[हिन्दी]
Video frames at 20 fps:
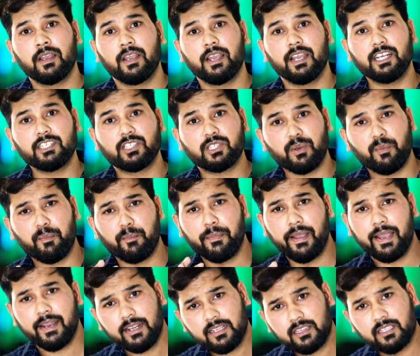हे सब
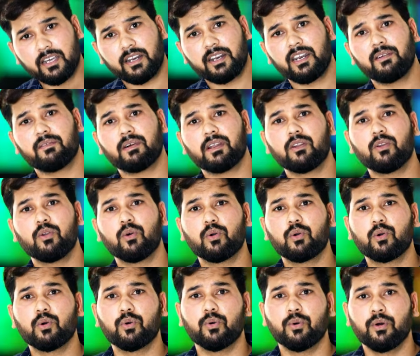मेहनत करने वाले
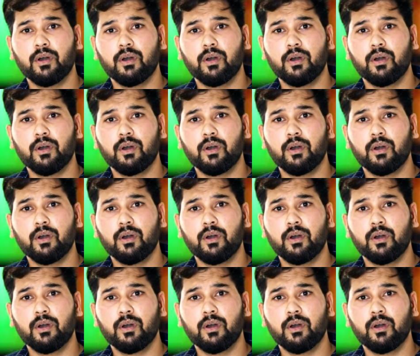लोगों